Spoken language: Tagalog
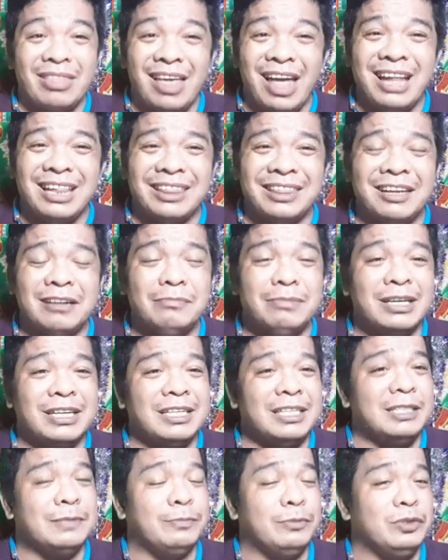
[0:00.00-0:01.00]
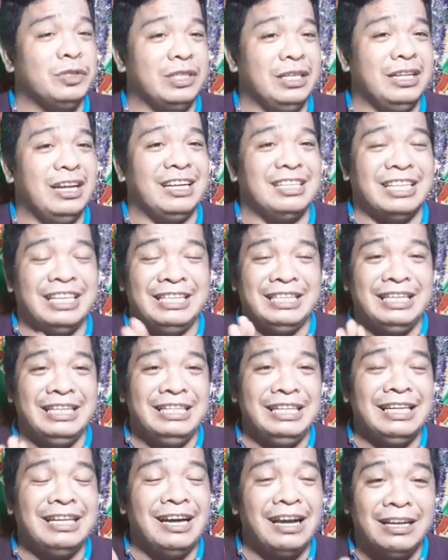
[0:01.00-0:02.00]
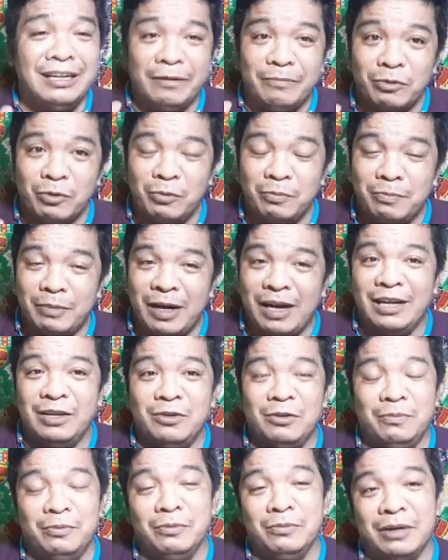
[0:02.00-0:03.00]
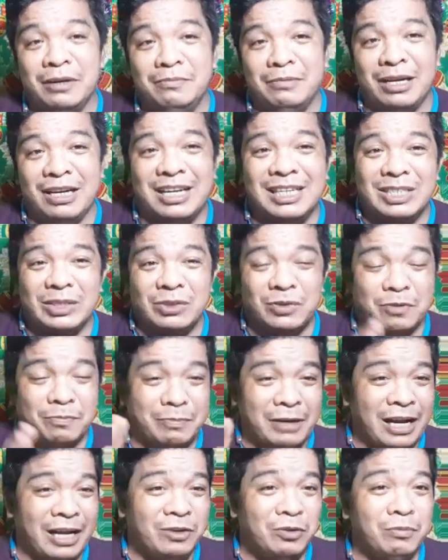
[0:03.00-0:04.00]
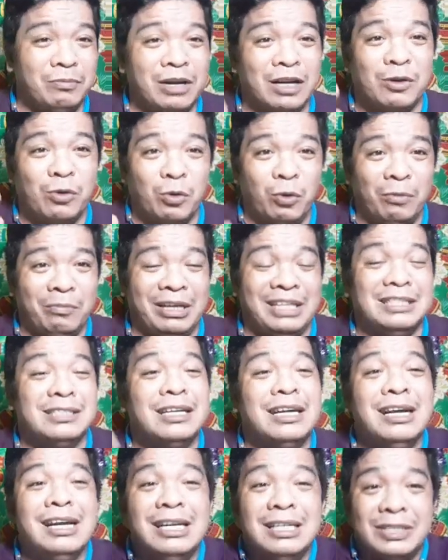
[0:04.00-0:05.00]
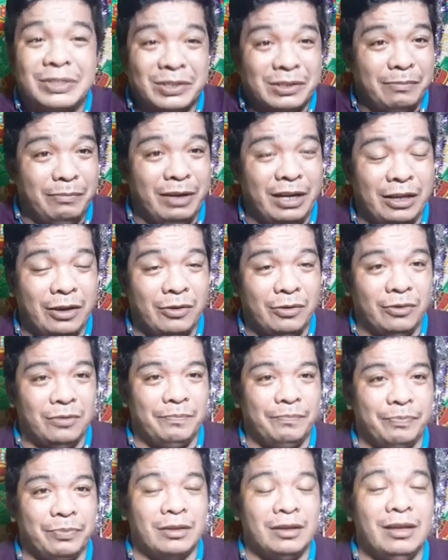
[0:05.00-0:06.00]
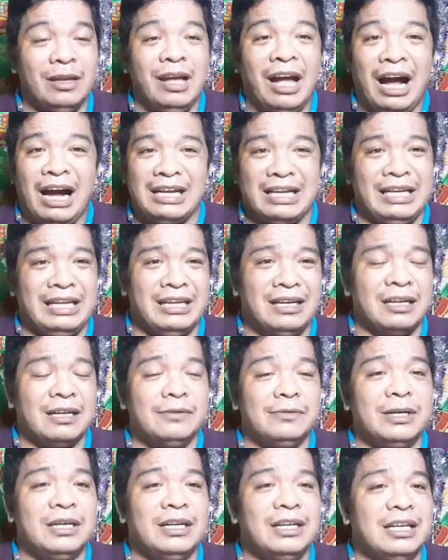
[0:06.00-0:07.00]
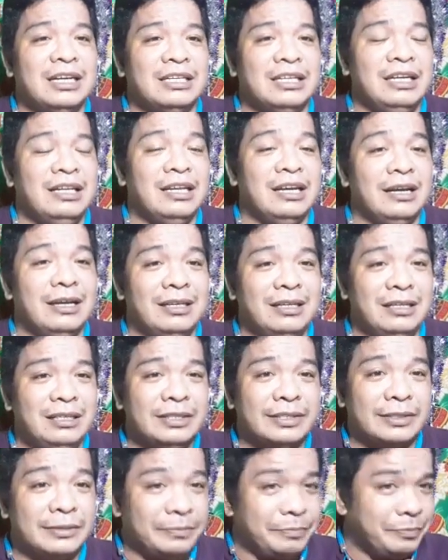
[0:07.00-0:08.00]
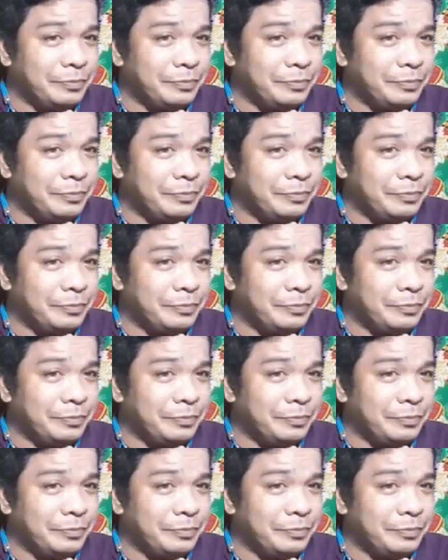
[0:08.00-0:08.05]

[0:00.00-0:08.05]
At nagbakas po sila at hindi nila alam kung paano po magbakas or paano mag-comment sa video. Ang ginagawa lang nila is,